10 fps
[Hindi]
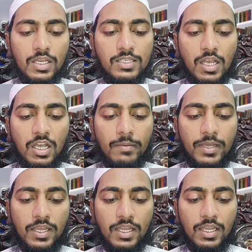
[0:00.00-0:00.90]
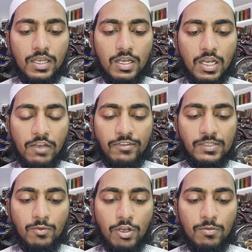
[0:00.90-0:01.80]
एक साहब हैं
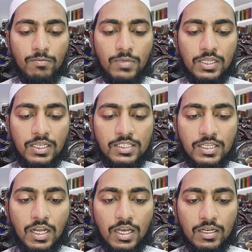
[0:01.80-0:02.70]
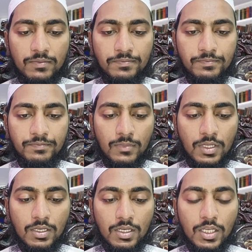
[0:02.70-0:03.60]
हाफिज़ मोहम्मद इसरार
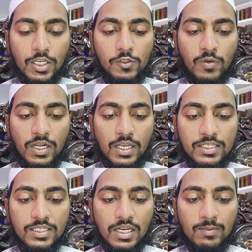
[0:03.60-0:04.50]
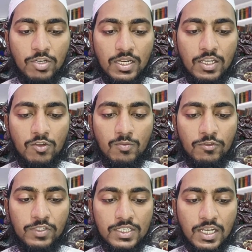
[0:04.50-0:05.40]
इनका सवाल है असलकम
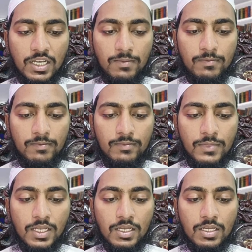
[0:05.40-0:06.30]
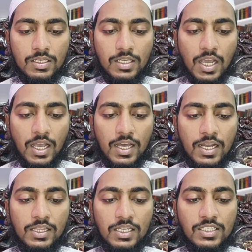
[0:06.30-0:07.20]
मुफ्ती साहब क्या
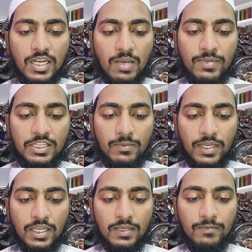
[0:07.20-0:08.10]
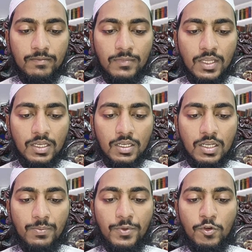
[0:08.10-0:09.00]
हालत जनाबत में
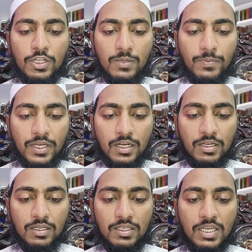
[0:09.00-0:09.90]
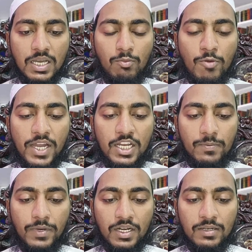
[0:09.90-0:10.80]
कंप्यूटर पर या
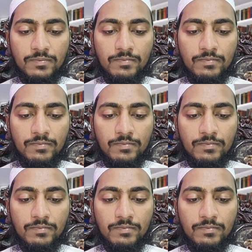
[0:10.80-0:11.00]
मोबाइल पर